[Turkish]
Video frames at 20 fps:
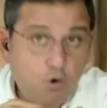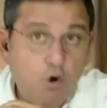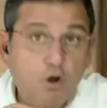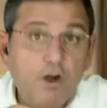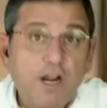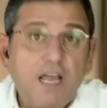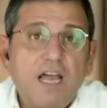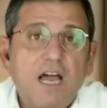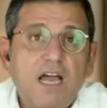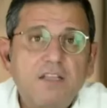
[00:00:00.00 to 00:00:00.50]

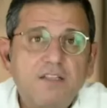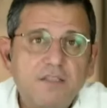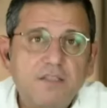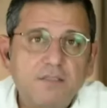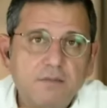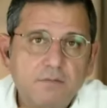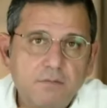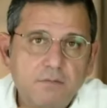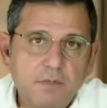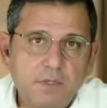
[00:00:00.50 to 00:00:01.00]
Koray
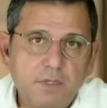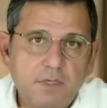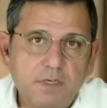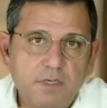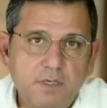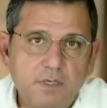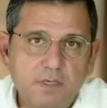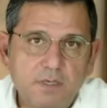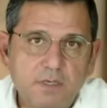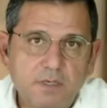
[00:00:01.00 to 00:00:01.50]
Aydın e,
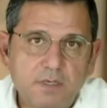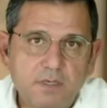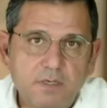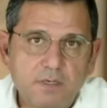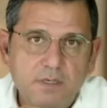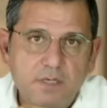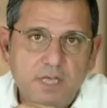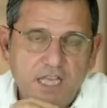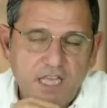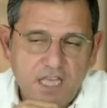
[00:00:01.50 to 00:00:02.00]

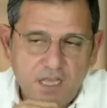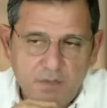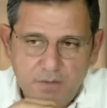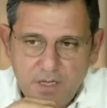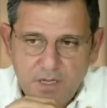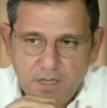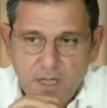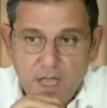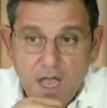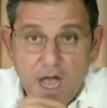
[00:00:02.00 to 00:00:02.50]
ekibi.